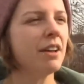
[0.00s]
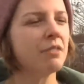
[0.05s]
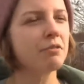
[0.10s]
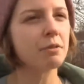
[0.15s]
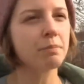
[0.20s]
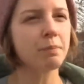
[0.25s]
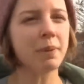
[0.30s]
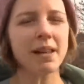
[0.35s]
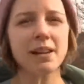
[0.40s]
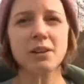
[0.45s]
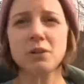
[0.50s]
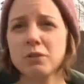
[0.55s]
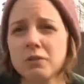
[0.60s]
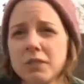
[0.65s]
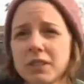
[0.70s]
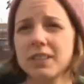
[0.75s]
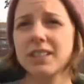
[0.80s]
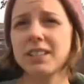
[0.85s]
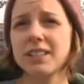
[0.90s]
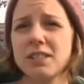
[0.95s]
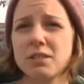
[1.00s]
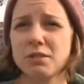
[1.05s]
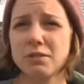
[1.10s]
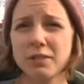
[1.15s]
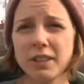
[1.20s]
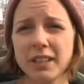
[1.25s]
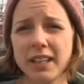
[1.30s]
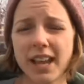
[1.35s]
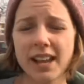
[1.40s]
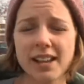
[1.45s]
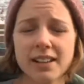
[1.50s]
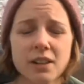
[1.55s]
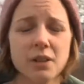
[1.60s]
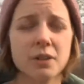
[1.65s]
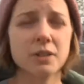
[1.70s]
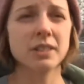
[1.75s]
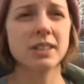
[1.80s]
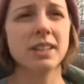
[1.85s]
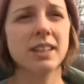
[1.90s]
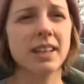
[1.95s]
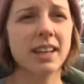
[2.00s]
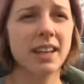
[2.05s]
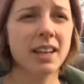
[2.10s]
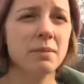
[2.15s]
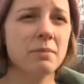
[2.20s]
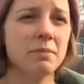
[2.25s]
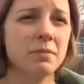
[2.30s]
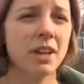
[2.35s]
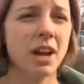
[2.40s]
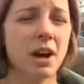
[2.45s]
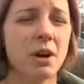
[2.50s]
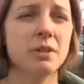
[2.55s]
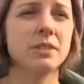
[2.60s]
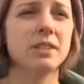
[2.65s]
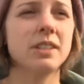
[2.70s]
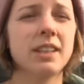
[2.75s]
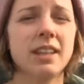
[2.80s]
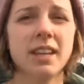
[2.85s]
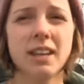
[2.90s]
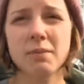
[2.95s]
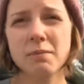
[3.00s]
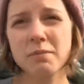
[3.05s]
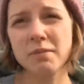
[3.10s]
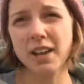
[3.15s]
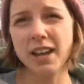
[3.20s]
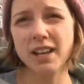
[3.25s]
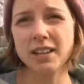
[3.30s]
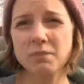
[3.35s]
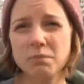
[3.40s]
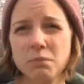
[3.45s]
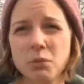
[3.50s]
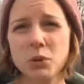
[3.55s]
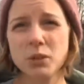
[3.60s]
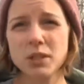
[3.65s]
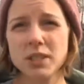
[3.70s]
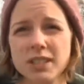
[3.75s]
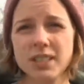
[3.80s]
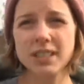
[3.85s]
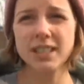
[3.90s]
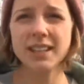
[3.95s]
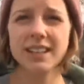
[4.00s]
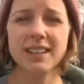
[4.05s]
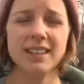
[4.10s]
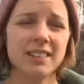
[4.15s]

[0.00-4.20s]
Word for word: Für Bildung wird nicht so viel Geld ausgegeben, wie ausgegeben werden müsste.